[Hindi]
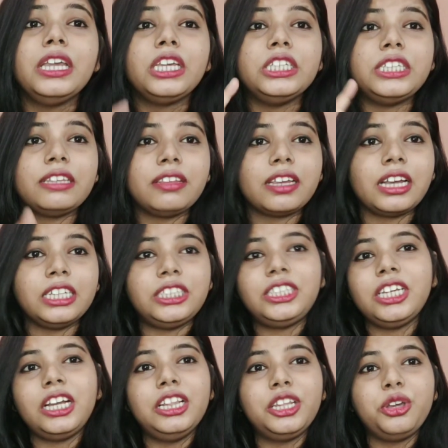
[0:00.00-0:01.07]
कि जैसे
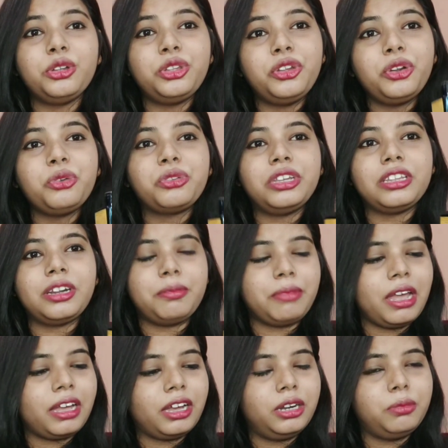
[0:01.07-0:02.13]
कच्ची हल्दी होती है ना उसकी तरह
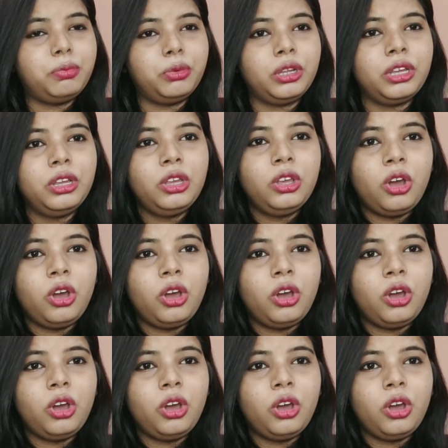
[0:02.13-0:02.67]
महकारी पूरी